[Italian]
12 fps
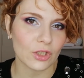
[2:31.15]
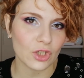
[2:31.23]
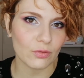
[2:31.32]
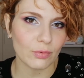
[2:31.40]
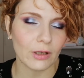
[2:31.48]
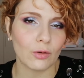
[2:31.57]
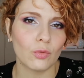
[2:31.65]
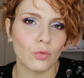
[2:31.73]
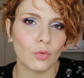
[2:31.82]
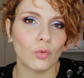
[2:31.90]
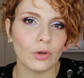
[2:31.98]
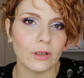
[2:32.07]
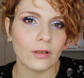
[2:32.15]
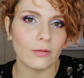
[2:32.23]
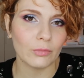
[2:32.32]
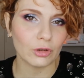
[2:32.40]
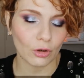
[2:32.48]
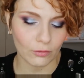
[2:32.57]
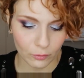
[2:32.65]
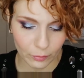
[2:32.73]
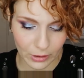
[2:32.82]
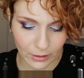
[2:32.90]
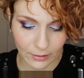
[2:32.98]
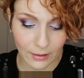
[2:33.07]
cipria con cui mi trovo
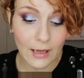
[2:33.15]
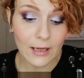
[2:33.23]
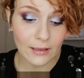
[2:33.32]
bene